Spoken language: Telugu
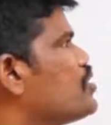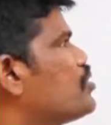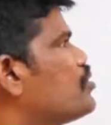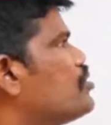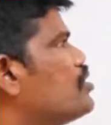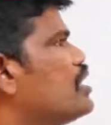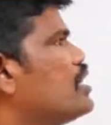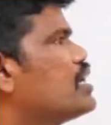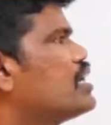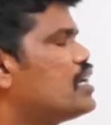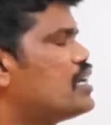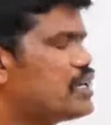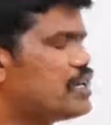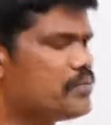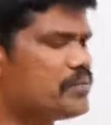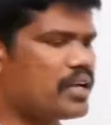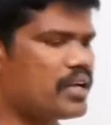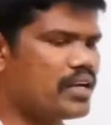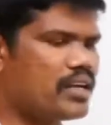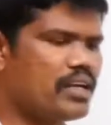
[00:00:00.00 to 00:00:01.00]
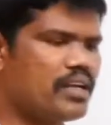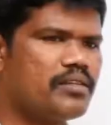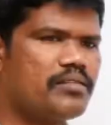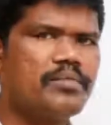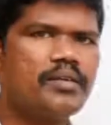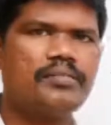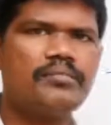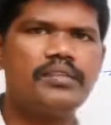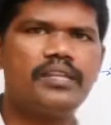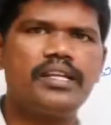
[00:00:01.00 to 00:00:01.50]
కొద్దిగా ఇట్లాంటి మరణాలను
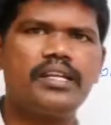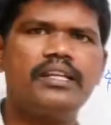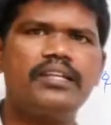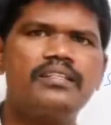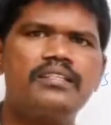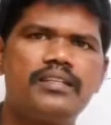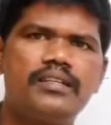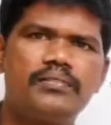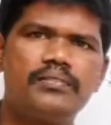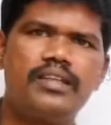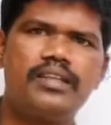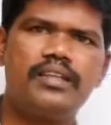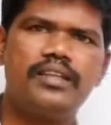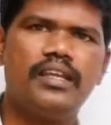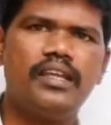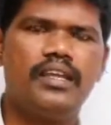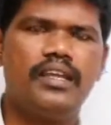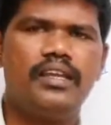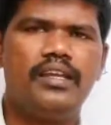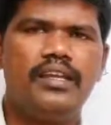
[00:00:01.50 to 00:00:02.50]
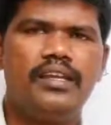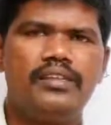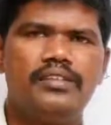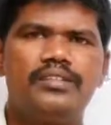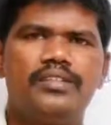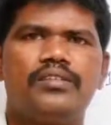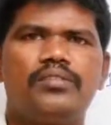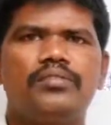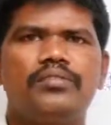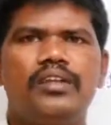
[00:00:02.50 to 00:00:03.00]
మనం తగ్గించడం అనేది
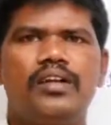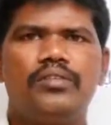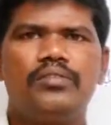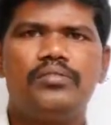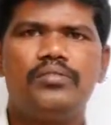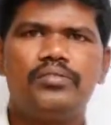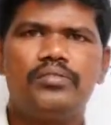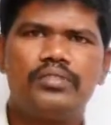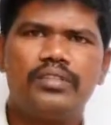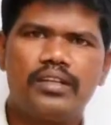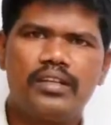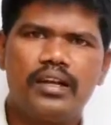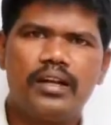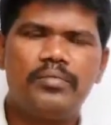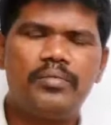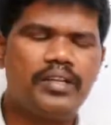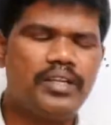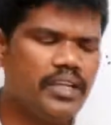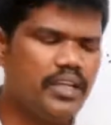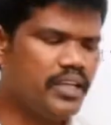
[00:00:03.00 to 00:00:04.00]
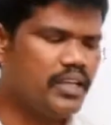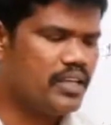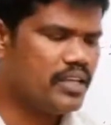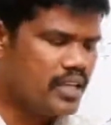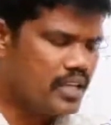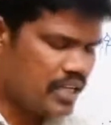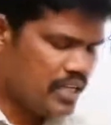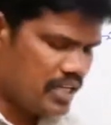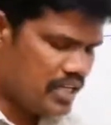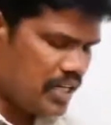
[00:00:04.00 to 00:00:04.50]
జరుగుతూ ఉంటుంది కాబట్టి
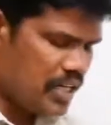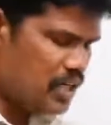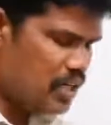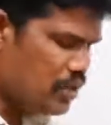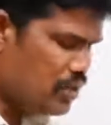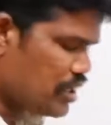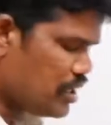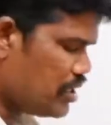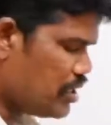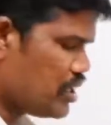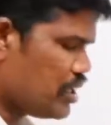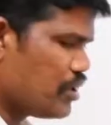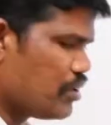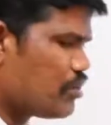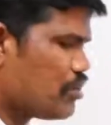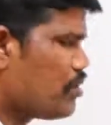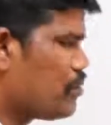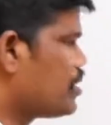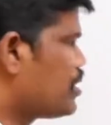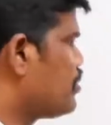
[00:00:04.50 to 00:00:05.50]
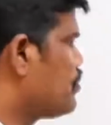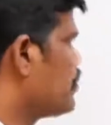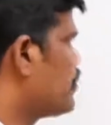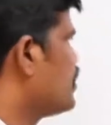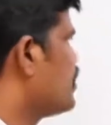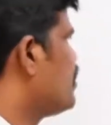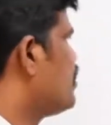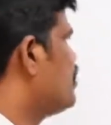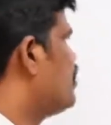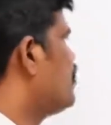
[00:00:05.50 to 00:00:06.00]
ఈ రెండునిటిని కూడా మనం
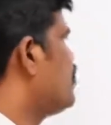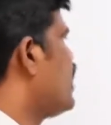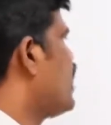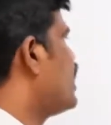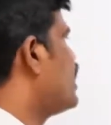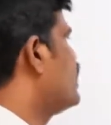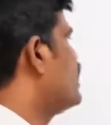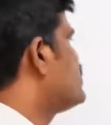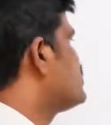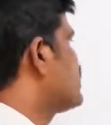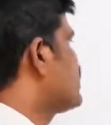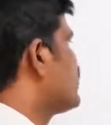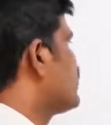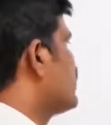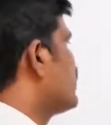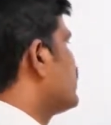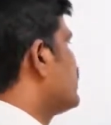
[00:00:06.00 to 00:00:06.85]
వ్యాలిడ్ చర్యల